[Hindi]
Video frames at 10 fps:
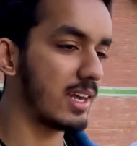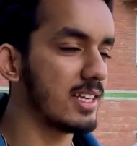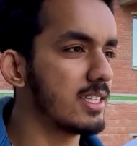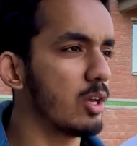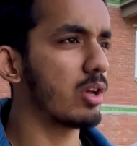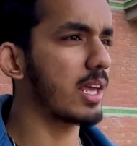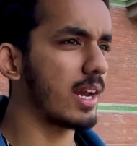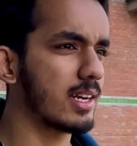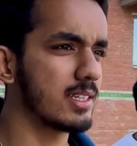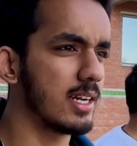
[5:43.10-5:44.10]
टीसी और
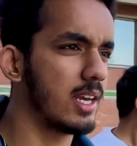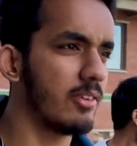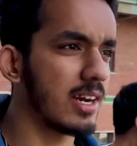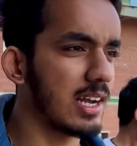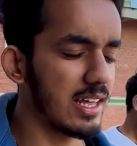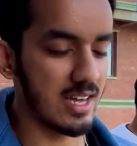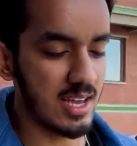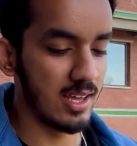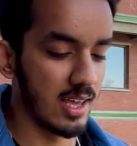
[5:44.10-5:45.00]
कैरेक्टर सर्टिफिकेट लेना है